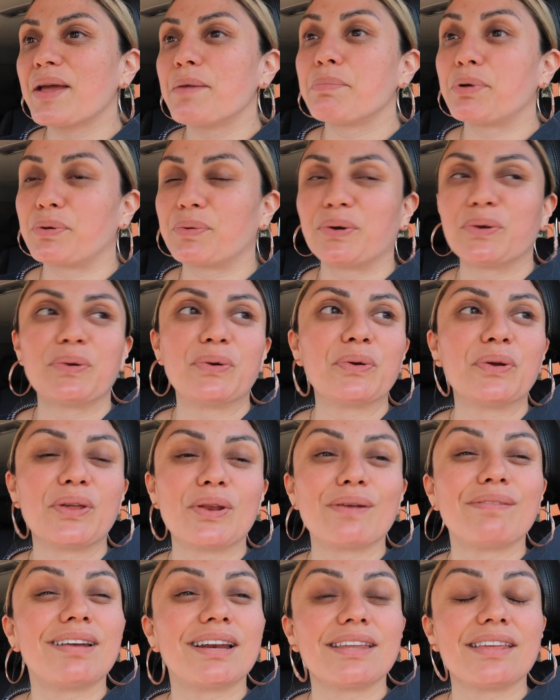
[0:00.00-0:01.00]
Pero bueno, no
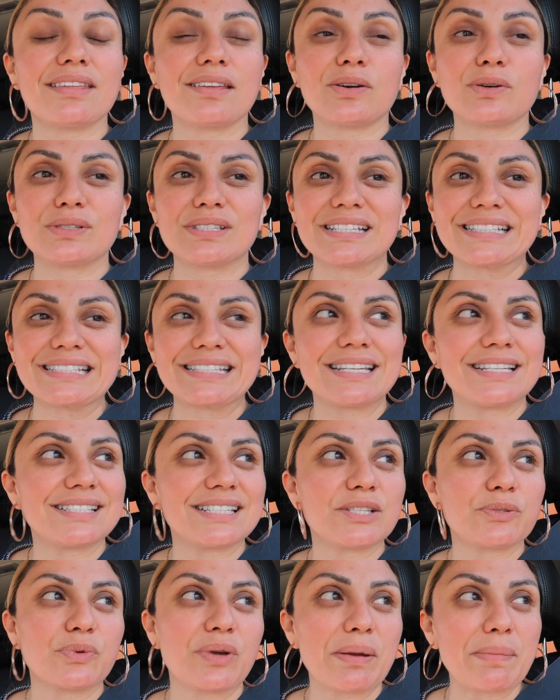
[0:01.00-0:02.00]
quiero hablar ya de cosas
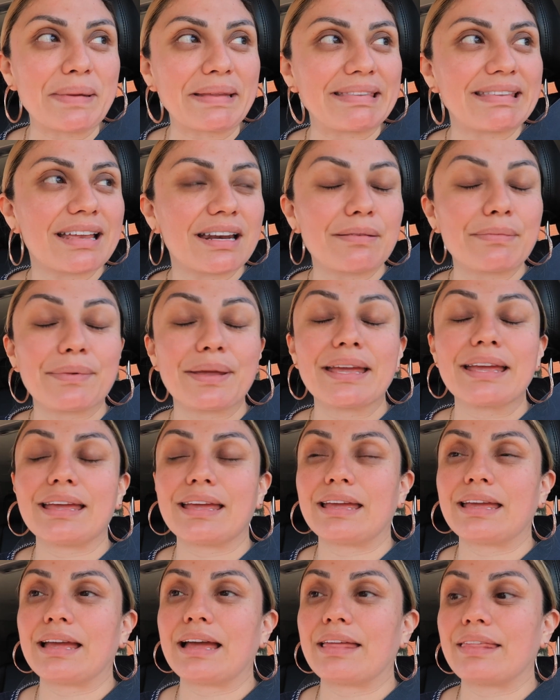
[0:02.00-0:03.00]
tristes, voy a meterme
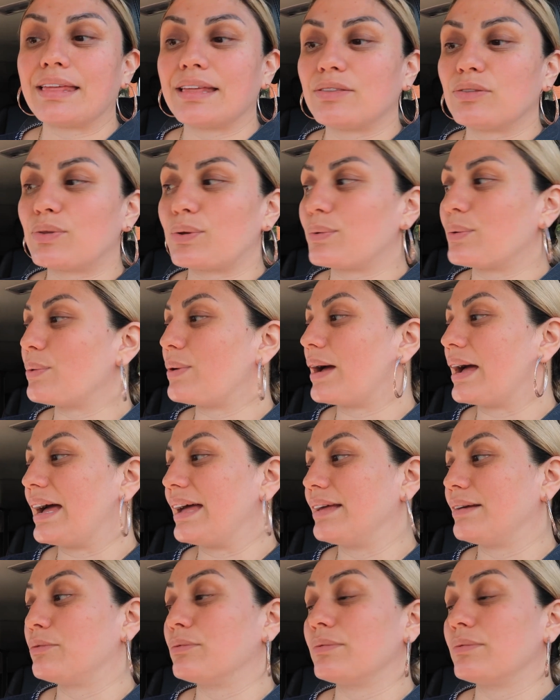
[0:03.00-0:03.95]
eh, adentro, a,